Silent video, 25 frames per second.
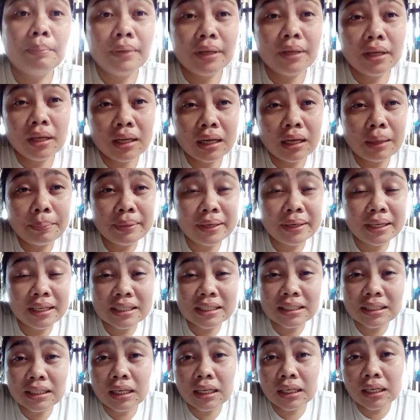Nigyan kami ng
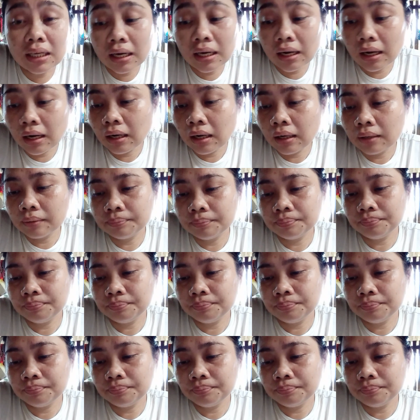isda ng